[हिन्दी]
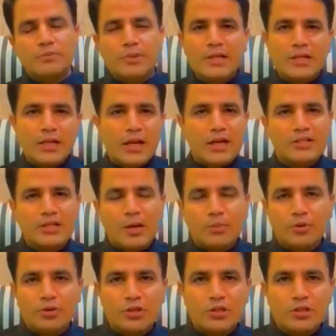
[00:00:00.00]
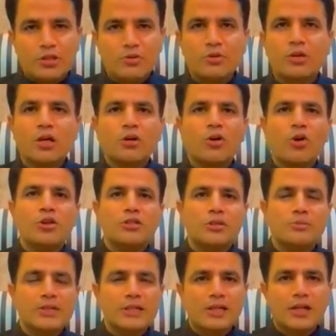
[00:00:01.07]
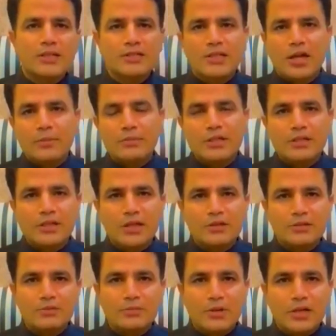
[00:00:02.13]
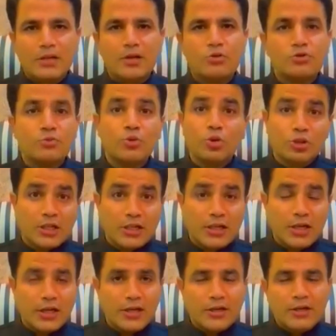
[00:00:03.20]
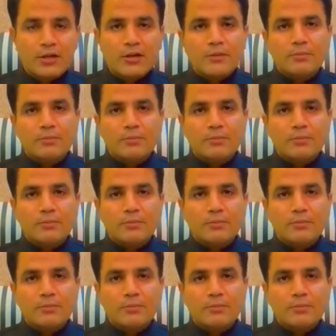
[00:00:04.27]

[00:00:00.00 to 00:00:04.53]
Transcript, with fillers: बी क्लास आपको दे दी गई उन्होंने कहा कौन सी बी क्लास क्या बी क्लास मैंने कहा उसमें होता क्या है